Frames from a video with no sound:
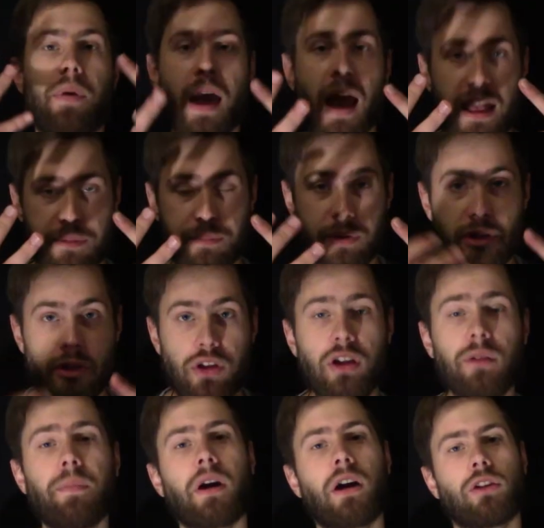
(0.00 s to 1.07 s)
5
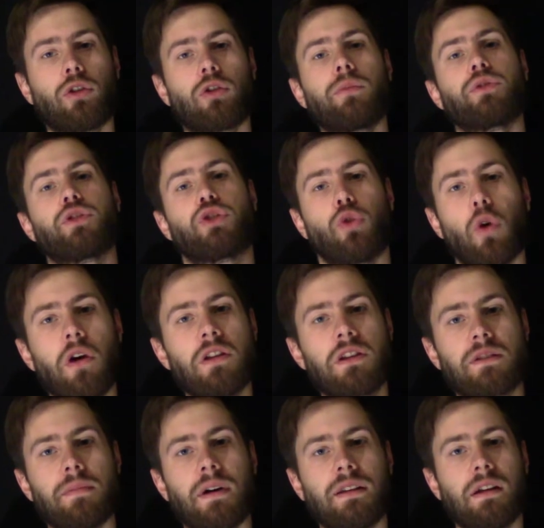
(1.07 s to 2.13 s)
причин, по которым
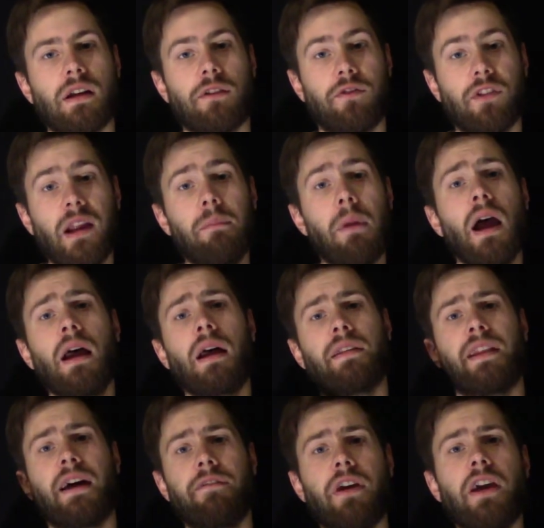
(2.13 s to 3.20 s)
стоит смотреть фильм
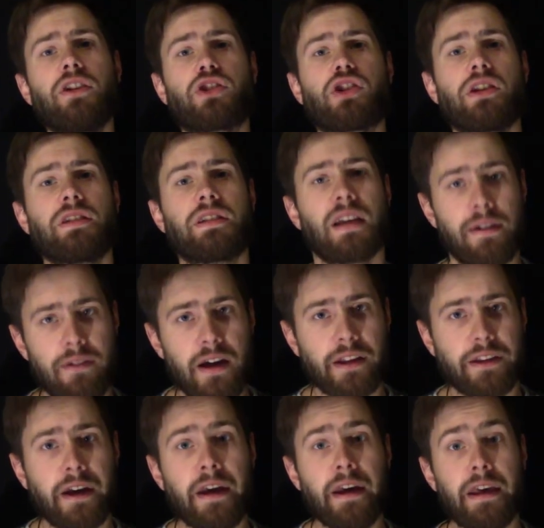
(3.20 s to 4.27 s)
«Новейший
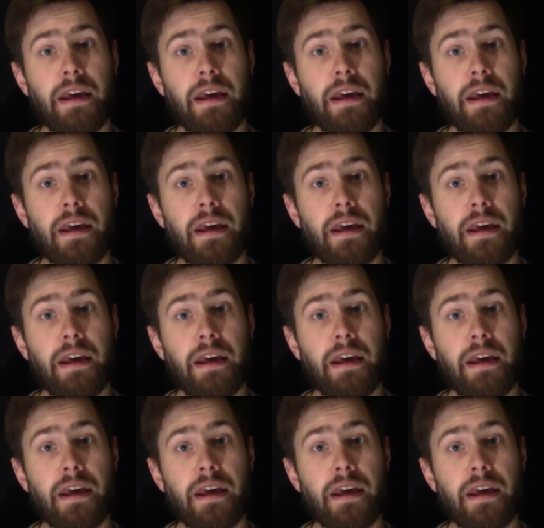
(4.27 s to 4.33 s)
завет».